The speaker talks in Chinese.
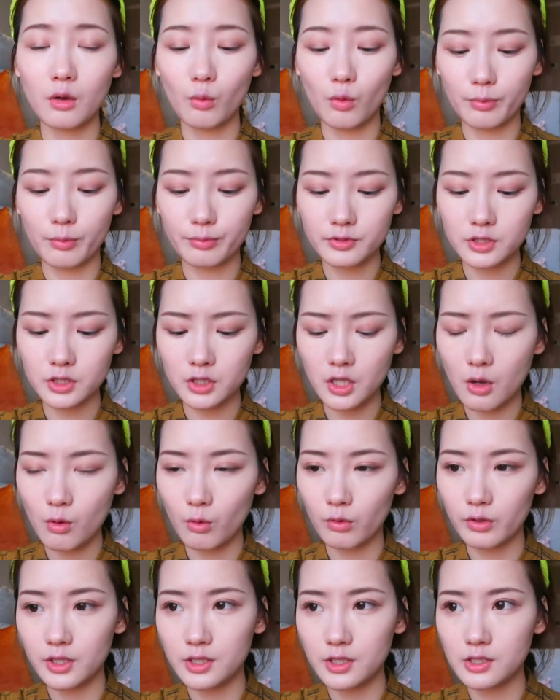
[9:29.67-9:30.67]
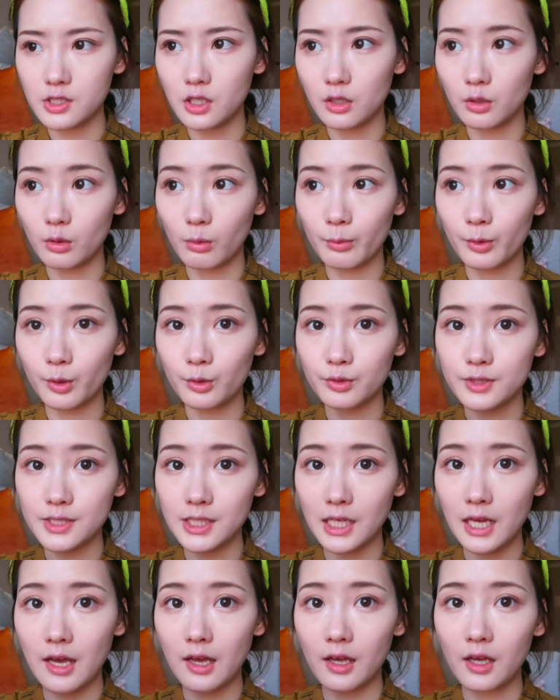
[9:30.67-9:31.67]
我不知道我以前有没有
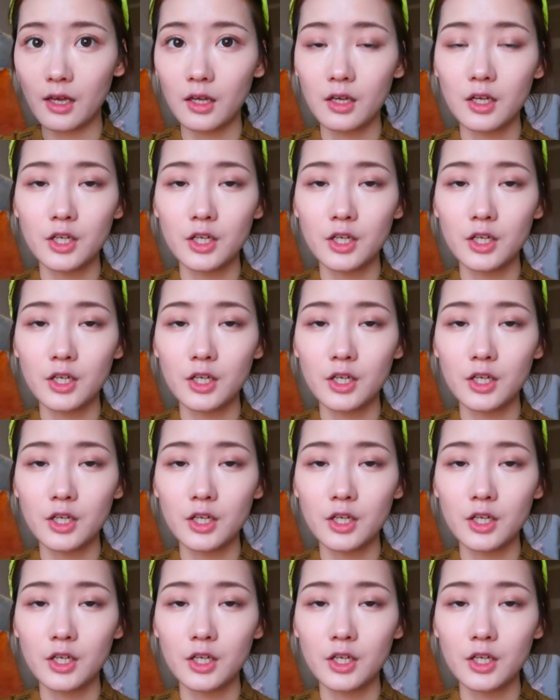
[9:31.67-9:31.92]
在